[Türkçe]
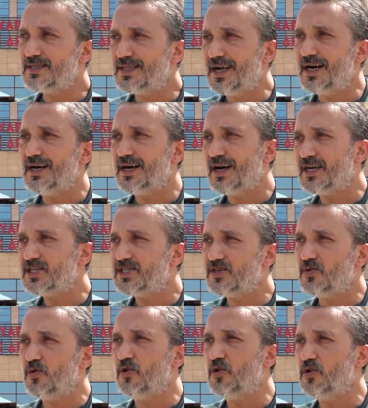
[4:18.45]
daha aşı
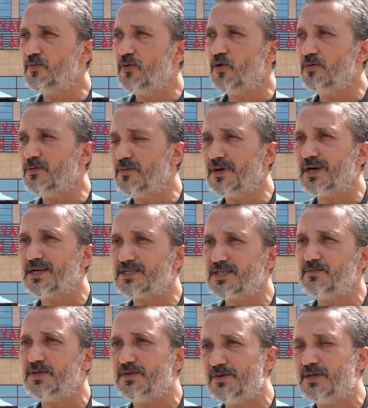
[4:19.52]
olup olmamak
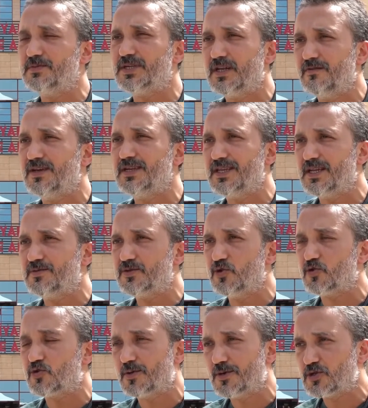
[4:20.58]
açısından bir bilimsel veri de
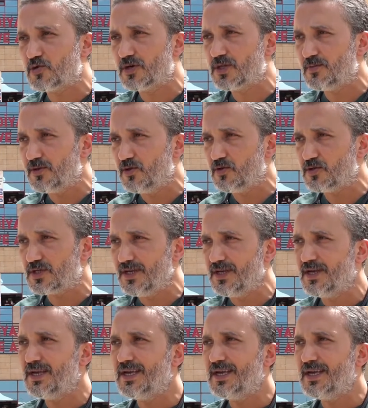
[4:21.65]
yoktu. Ama şu anda biliyoruz ki